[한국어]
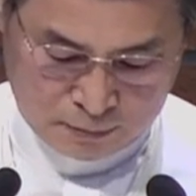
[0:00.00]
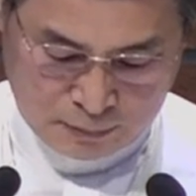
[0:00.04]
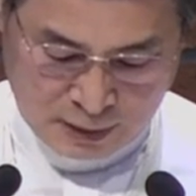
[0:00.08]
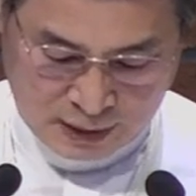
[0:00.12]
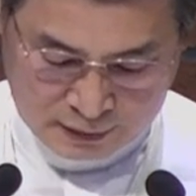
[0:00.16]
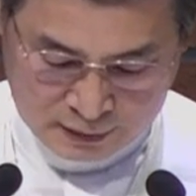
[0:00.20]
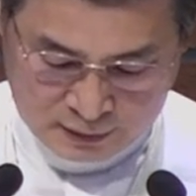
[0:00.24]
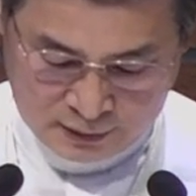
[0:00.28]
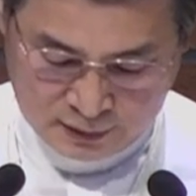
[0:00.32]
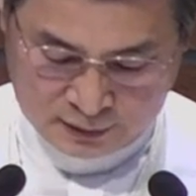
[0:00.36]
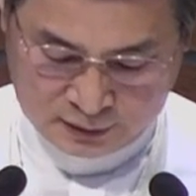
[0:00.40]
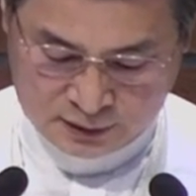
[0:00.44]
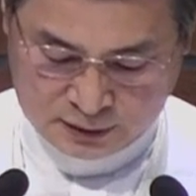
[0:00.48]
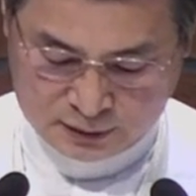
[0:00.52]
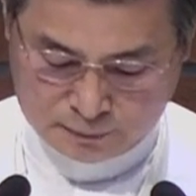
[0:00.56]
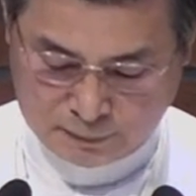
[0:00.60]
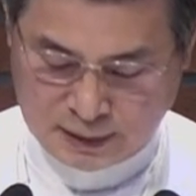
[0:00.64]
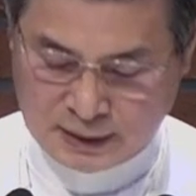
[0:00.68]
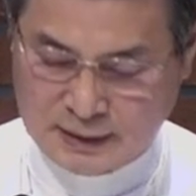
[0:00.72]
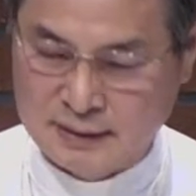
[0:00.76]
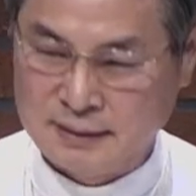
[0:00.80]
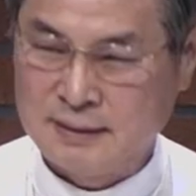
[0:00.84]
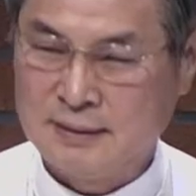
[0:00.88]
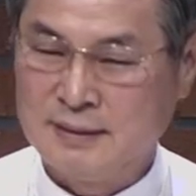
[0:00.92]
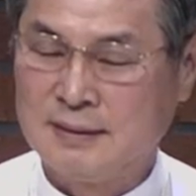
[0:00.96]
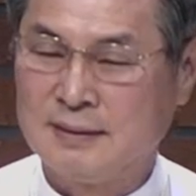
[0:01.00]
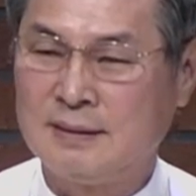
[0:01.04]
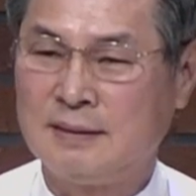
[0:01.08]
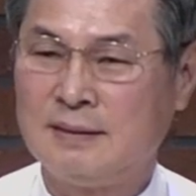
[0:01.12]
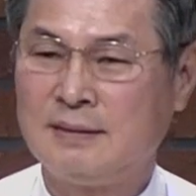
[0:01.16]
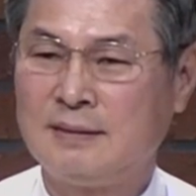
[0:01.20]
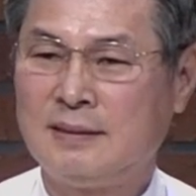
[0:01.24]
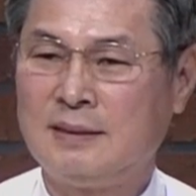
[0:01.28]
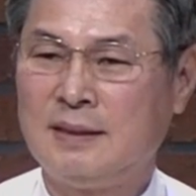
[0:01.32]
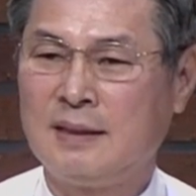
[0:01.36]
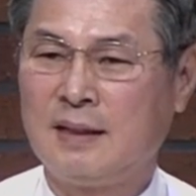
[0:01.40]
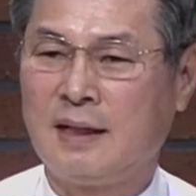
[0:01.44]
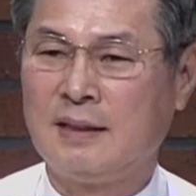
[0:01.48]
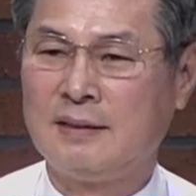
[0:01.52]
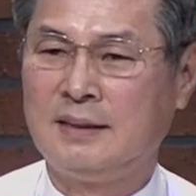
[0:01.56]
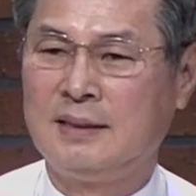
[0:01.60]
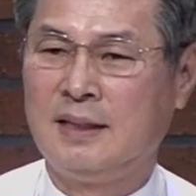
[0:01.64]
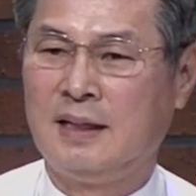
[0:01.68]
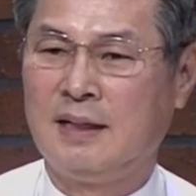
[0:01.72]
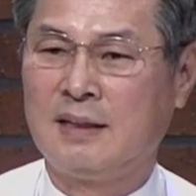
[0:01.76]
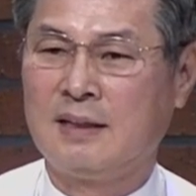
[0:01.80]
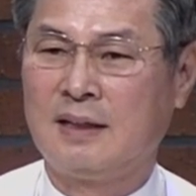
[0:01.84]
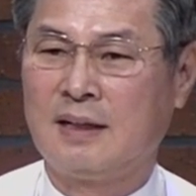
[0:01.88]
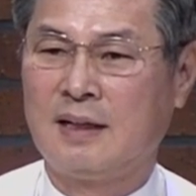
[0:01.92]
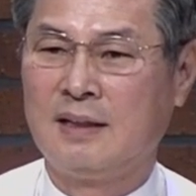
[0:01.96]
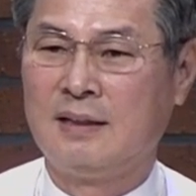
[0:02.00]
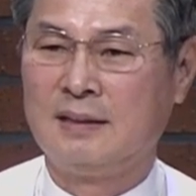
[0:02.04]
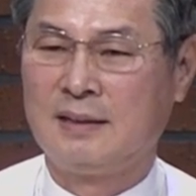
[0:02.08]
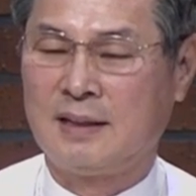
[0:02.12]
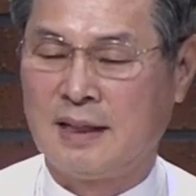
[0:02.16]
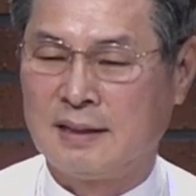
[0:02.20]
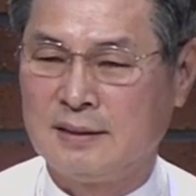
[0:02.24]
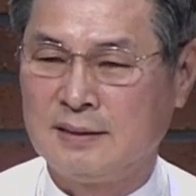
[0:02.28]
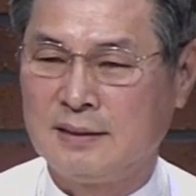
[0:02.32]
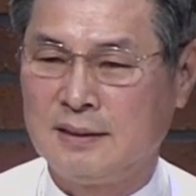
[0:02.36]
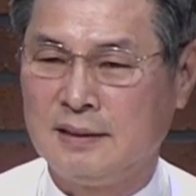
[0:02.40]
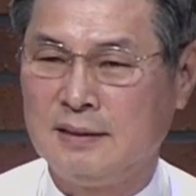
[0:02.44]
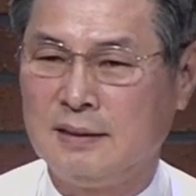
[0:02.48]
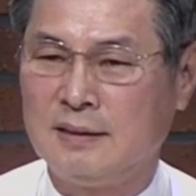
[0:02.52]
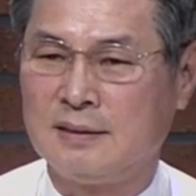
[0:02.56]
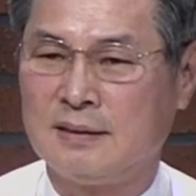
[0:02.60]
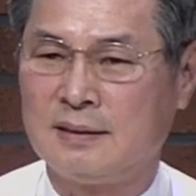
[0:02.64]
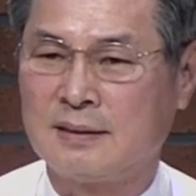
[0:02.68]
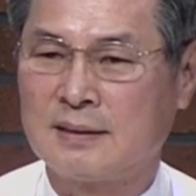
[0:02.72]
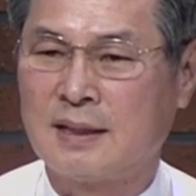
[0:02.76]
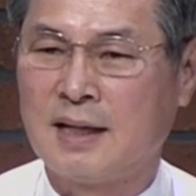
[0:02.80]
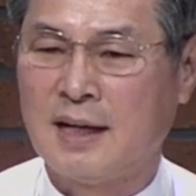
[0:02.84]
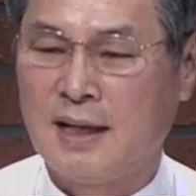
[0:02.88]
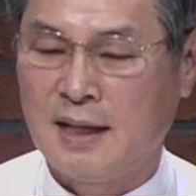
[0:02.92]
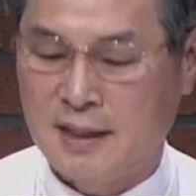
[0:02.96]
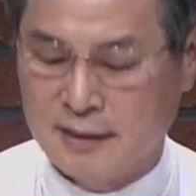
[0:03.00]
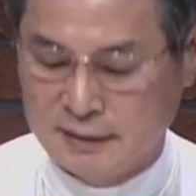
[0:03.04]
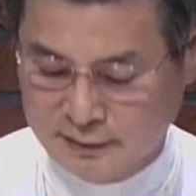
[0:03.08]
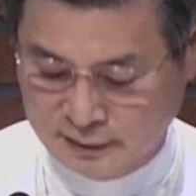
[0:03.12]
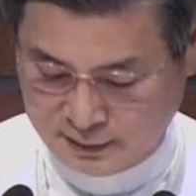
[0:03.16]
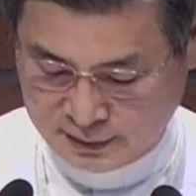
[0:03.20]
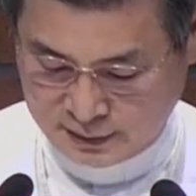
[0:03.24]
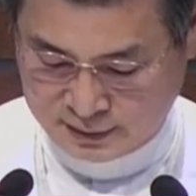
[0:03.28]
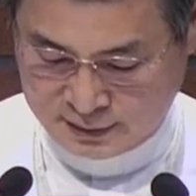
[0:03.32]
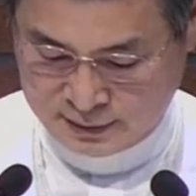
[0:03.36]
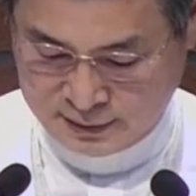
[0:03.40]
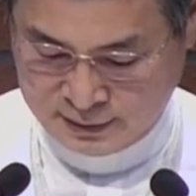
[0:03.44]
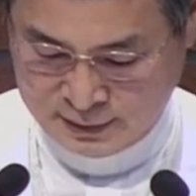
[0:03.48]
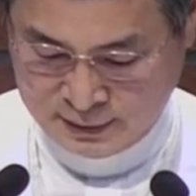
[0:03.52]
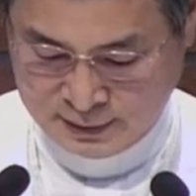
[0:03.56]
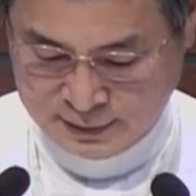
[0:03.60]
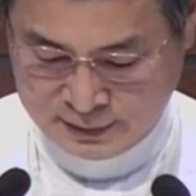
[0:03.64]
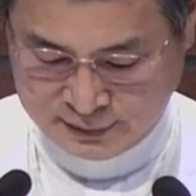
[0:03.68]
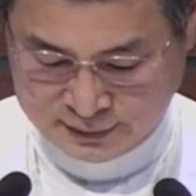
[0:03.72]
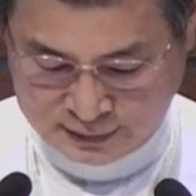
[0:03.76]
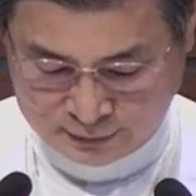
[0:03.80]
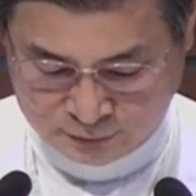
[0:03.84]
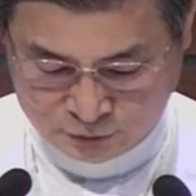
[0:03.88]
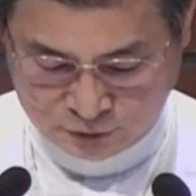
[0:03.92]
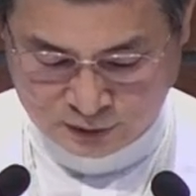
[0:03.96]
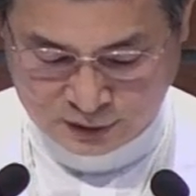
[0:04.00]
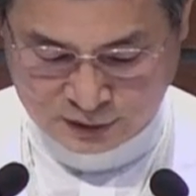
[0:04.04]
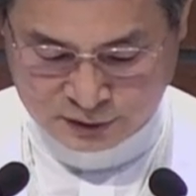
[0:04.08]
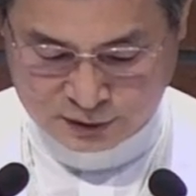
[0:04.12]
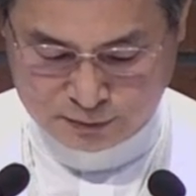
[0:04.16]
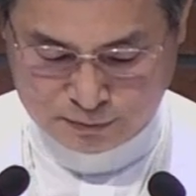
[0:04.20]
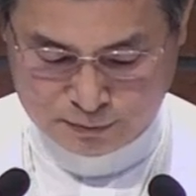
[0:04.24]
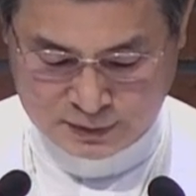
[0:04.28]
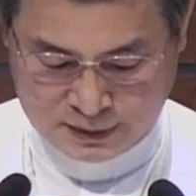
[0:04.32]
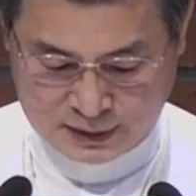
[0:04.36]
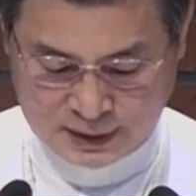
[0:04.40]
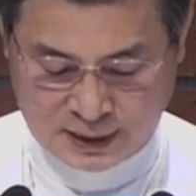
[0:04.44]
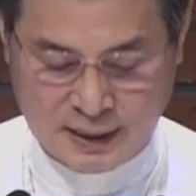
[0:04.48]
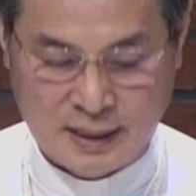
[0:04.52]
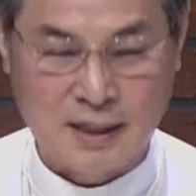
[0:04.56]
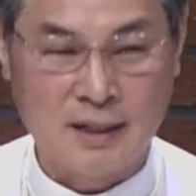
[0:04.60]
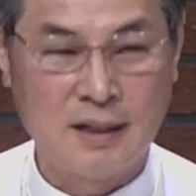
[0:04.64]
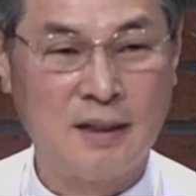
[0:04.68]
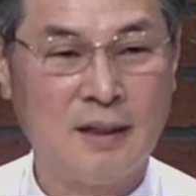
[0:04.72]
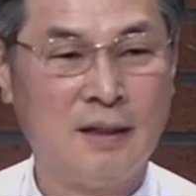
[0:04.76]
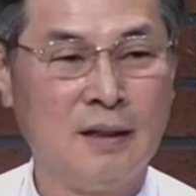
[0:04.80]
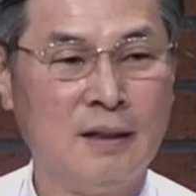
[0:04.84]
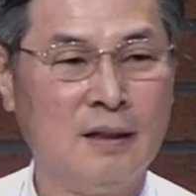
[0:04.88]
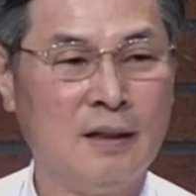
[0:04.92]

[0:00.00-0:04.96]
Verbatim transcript: 바뀌었지만 제가 재학할 당시는 카드를 제출했습니다.